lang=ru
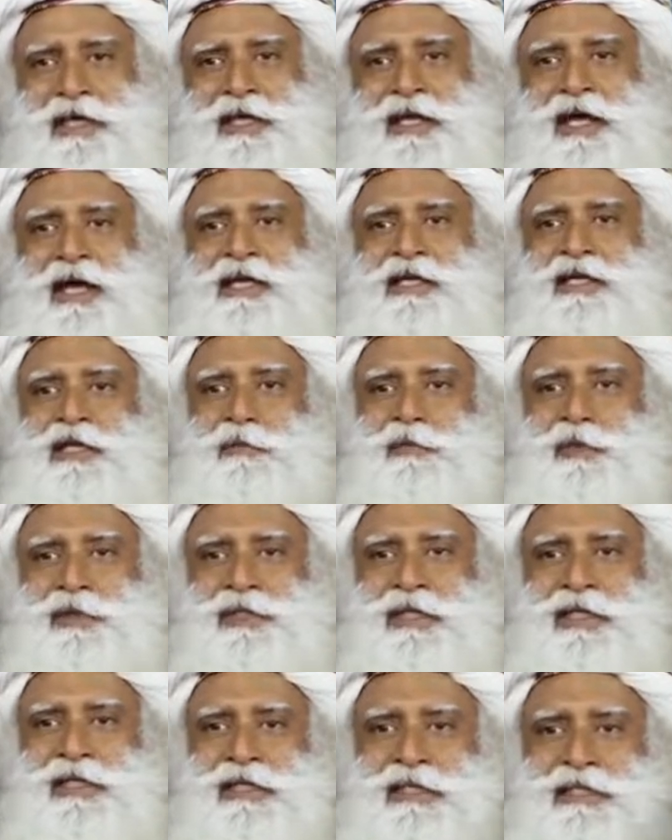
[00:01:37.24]
90
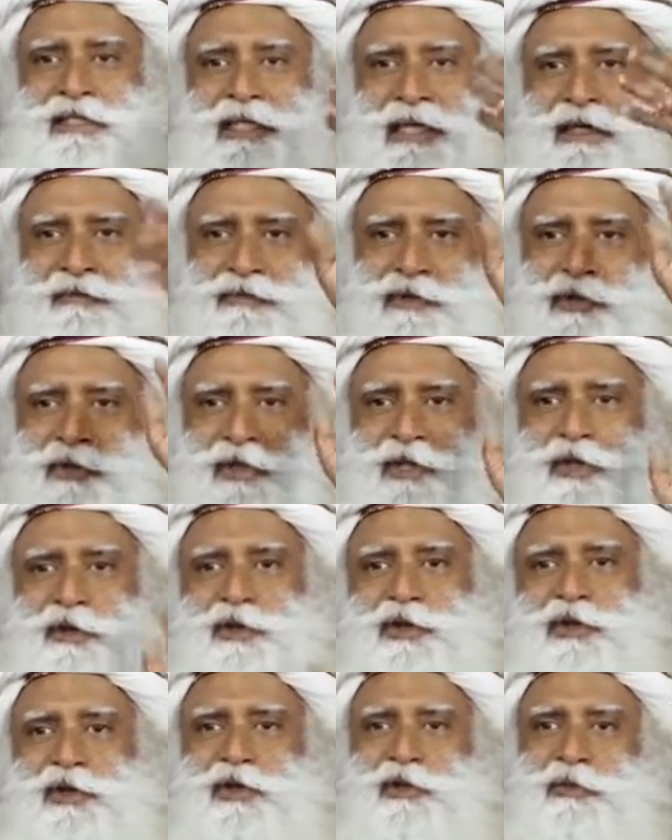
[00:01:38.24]
же процентов
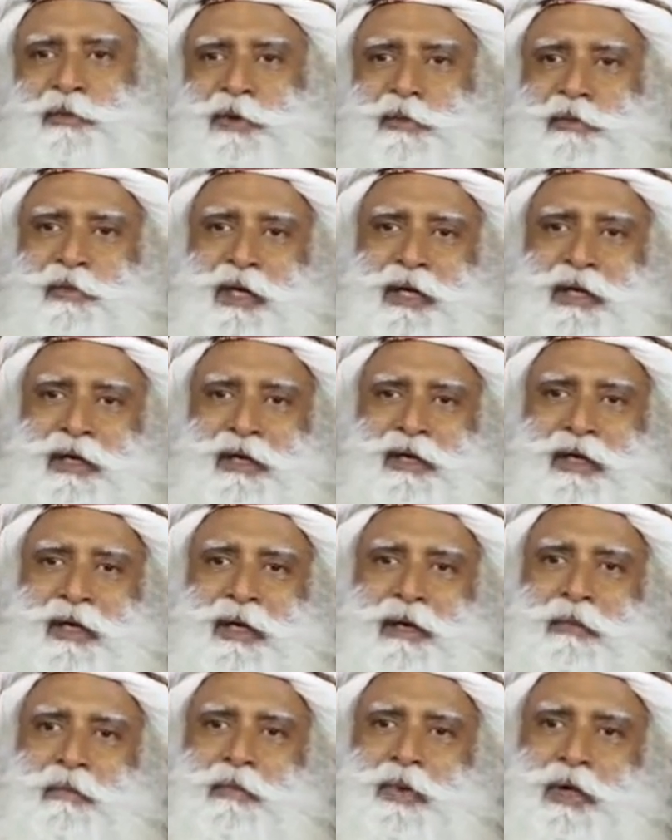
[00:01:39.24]
оставлены на усмотрение
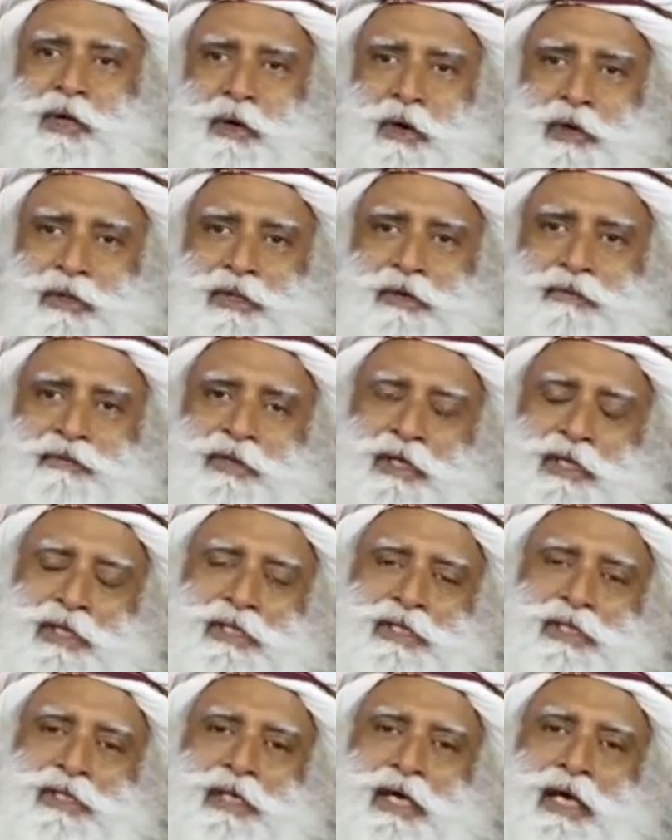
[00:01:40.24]
самого человека.
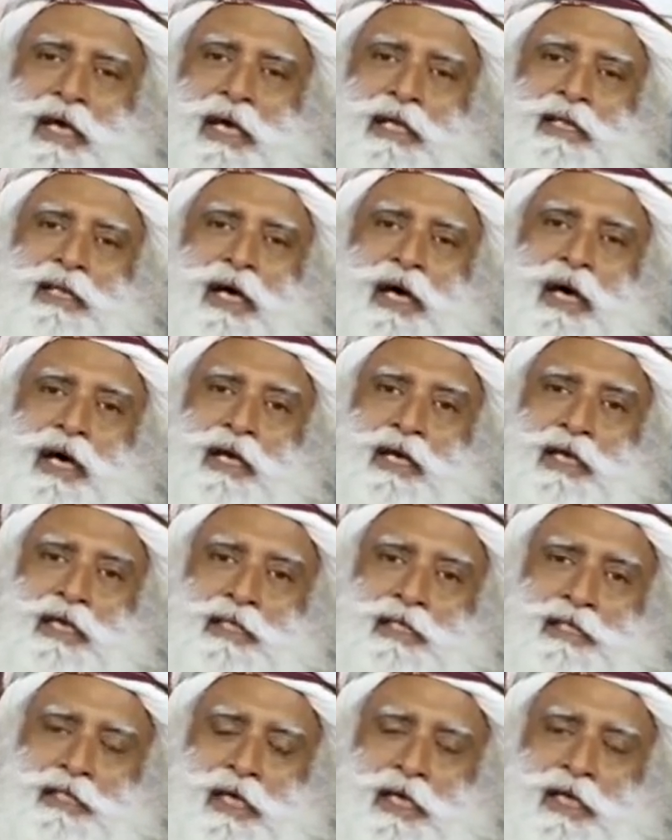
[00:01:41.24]
Из-за этого
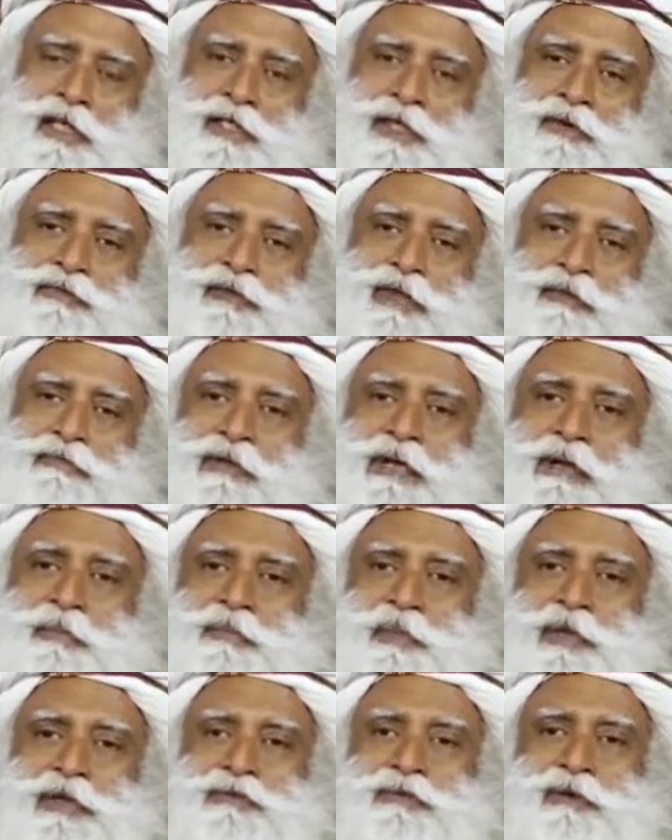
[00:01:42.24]
на ранних порах своего
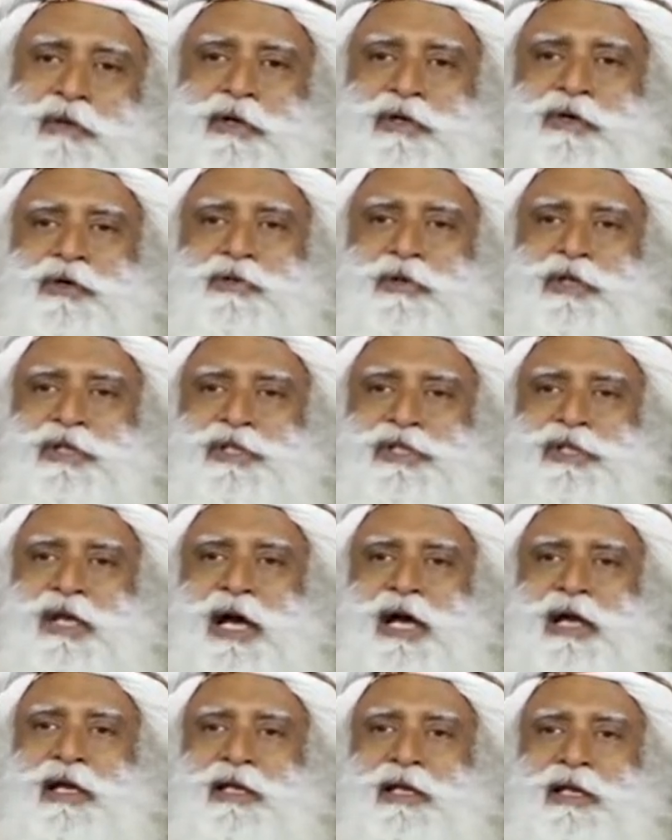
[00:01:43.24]
развития человеческий
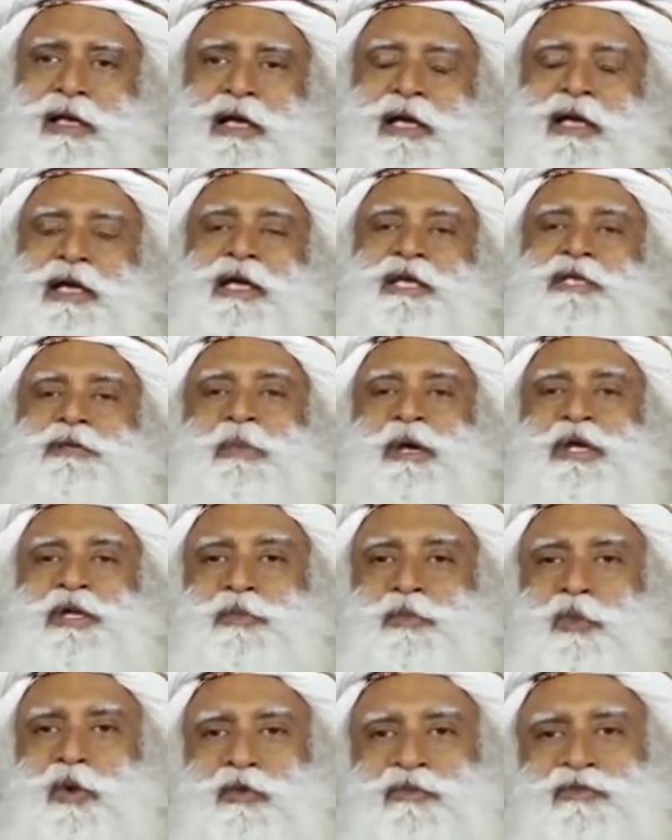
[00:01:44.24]
ребенок намного
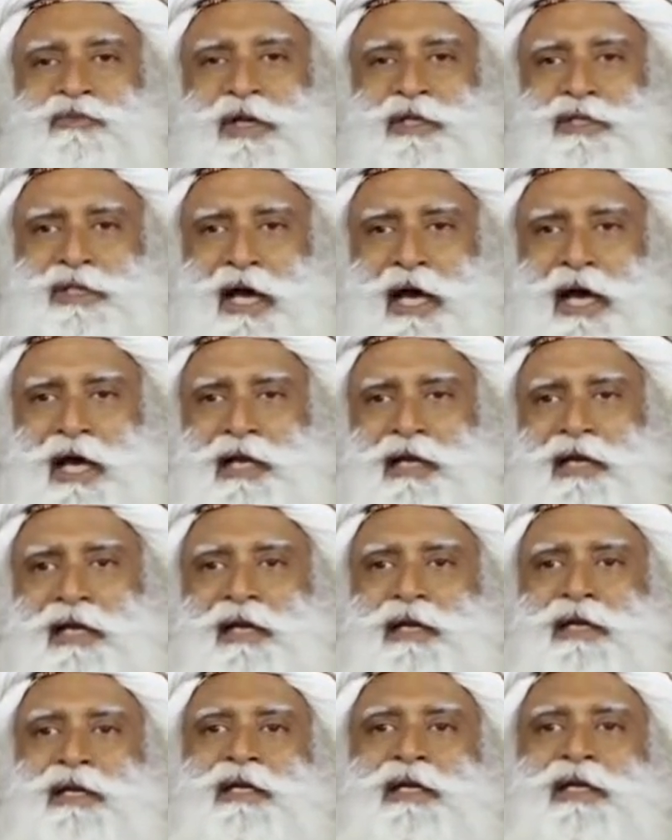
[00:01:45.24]
более уязвим.
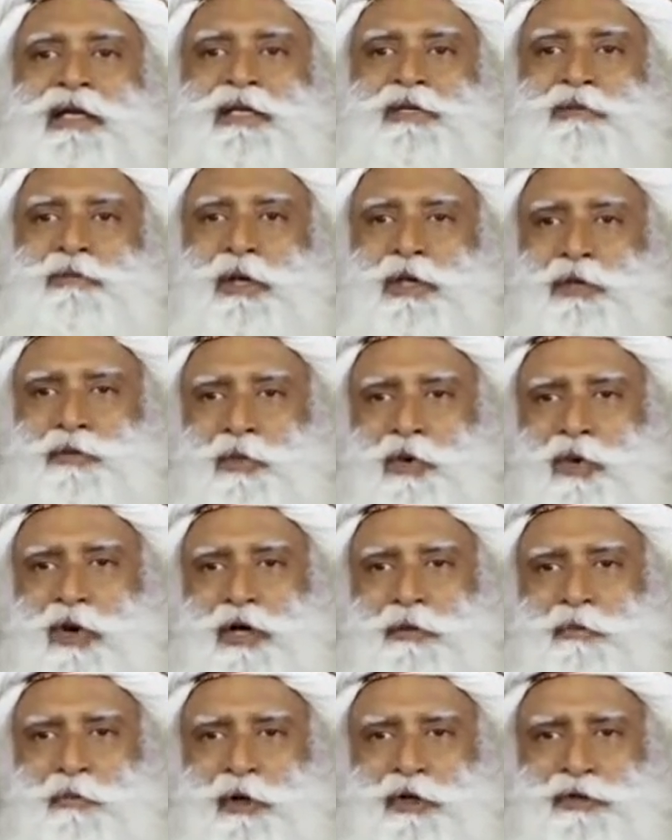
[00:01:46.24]
Для него
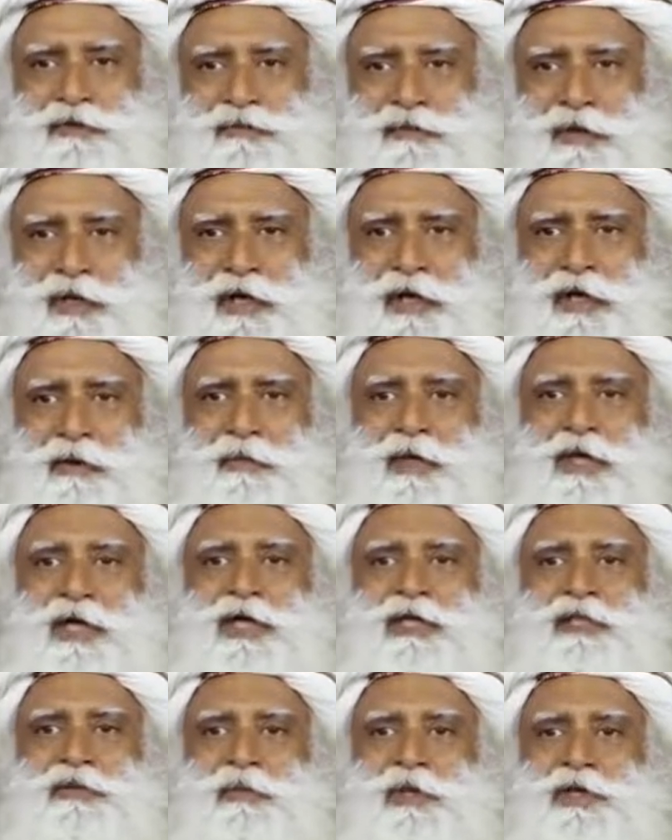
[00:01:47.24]
благоприятная атмосфера
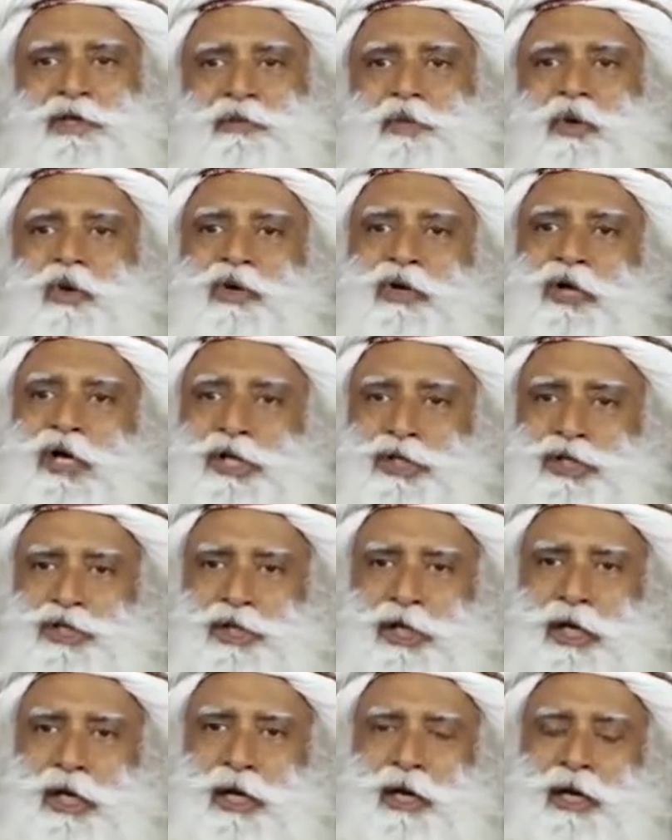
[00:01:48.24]
играет гораздо большее
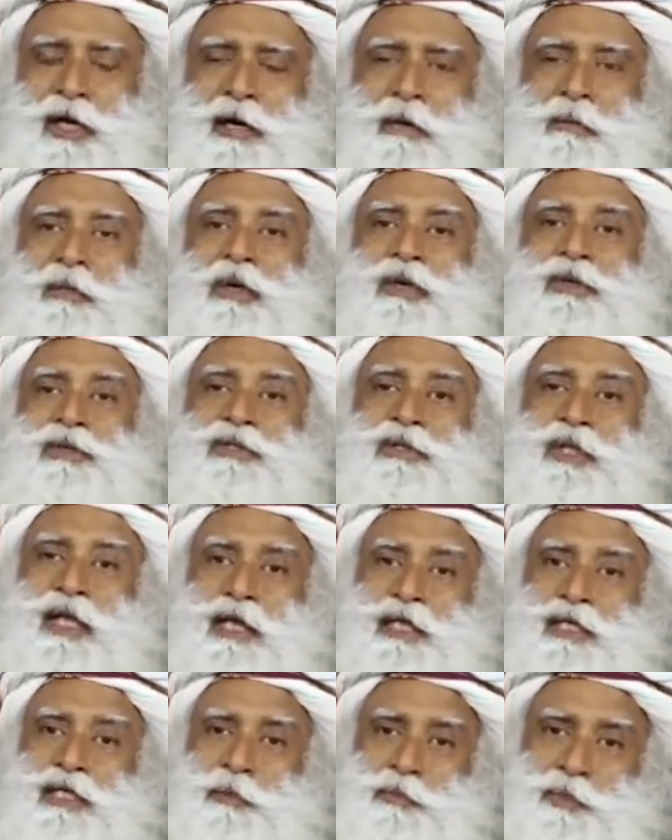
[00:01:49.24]
значение. Ему
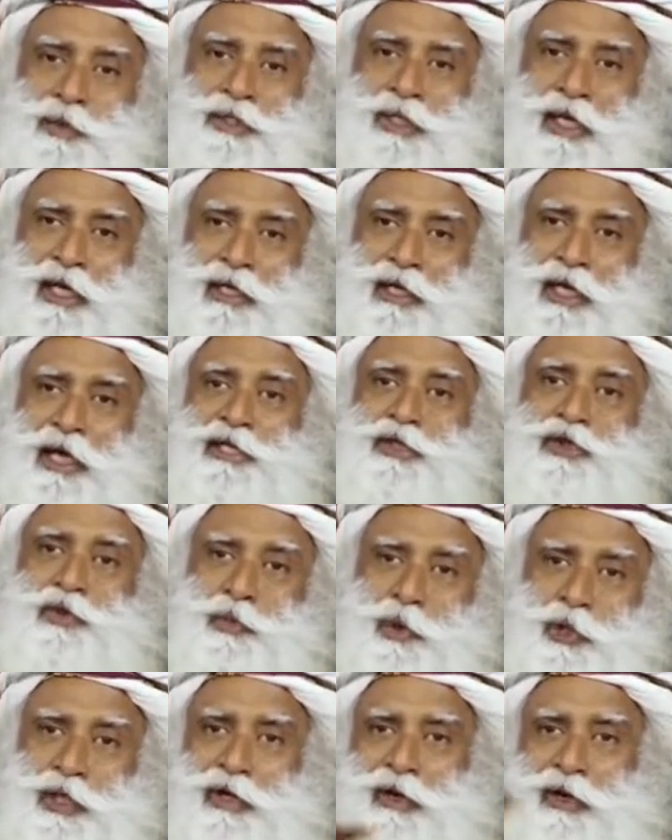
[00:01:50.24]
требуется гораздо больше
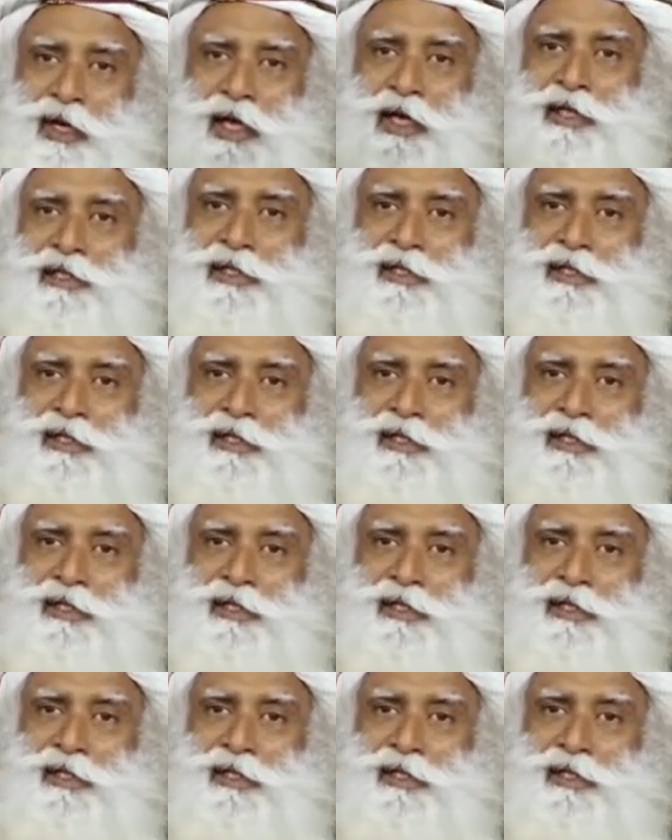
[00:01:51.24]
заботы,